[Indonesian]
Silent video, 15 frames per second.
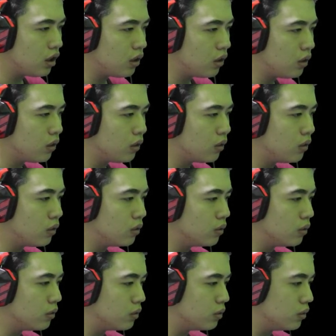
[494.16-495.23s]

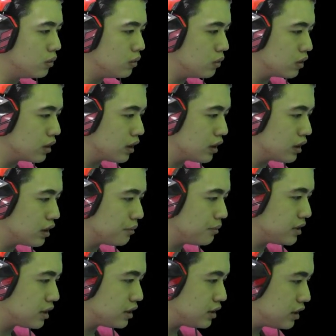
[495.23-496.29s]
Oh, oke okay, kita
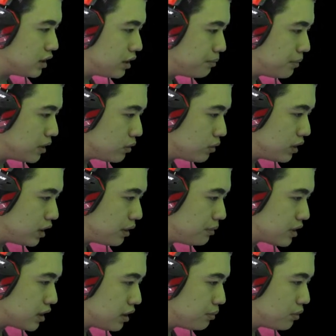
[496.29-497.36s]
bisa ke sini. Pintu ini
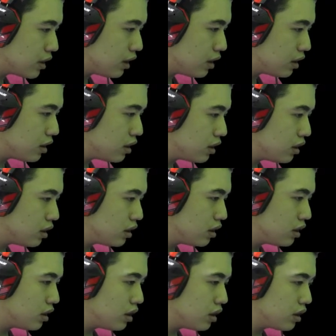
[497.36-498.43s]
bisa dibuka?
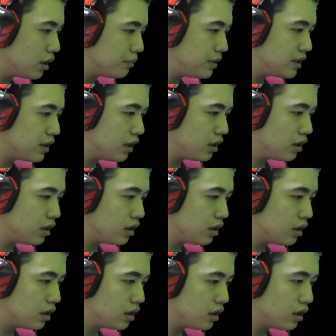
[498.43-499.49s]
Nggak bisa?
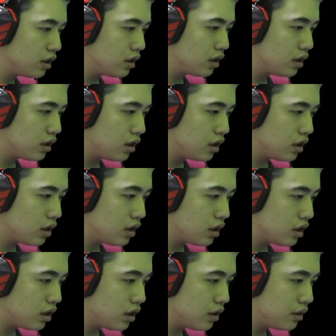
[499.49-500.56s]

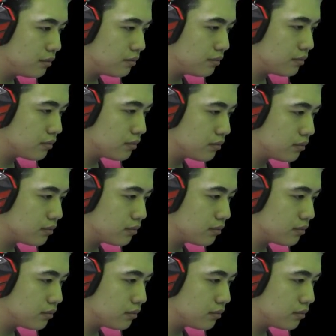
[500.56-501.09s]
Um,